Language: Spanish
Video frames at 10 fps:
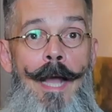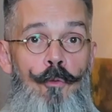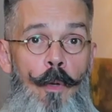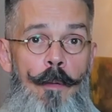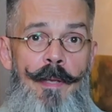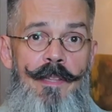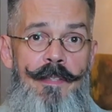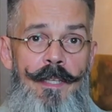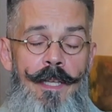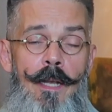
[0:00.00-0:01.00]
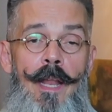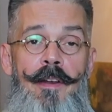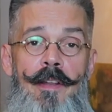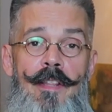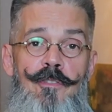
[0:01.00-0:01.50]
Actualmente
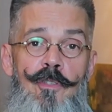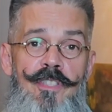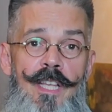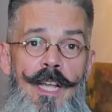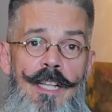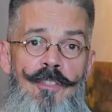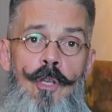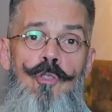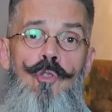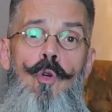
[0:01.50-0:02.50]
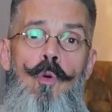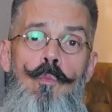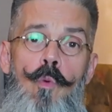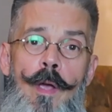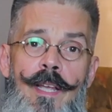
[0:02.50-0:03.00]
las redes sociales son
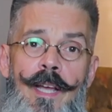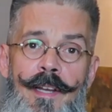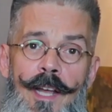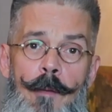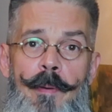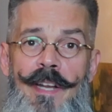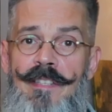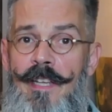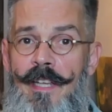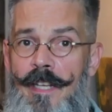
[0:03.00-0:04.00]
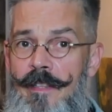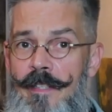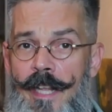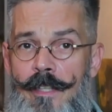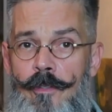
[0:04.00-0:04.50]
un buen canal para seguir
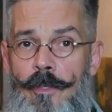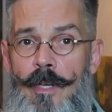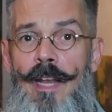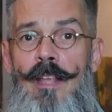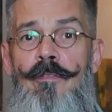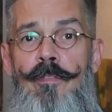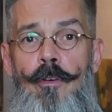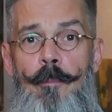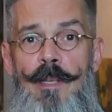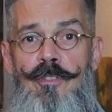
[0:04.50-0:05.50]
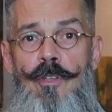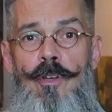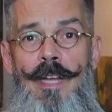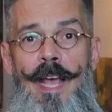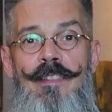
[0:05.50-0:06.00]
en directo la
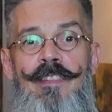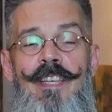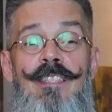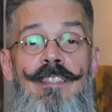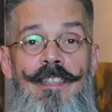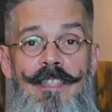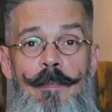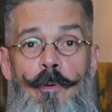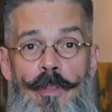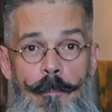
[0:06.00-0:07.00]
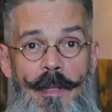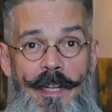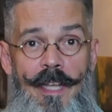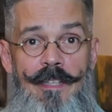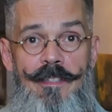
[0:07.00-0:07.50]
información ante este tipo de
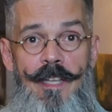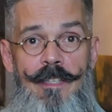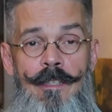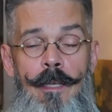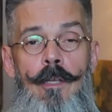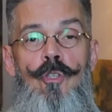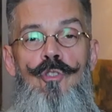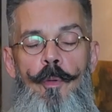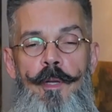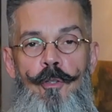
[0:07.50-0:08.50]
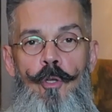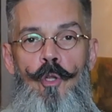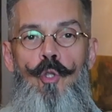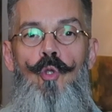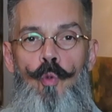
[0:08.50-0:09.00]
emergencias sobre
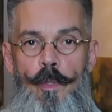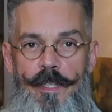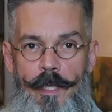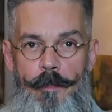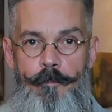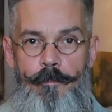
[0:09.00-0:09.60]
todo Twitter.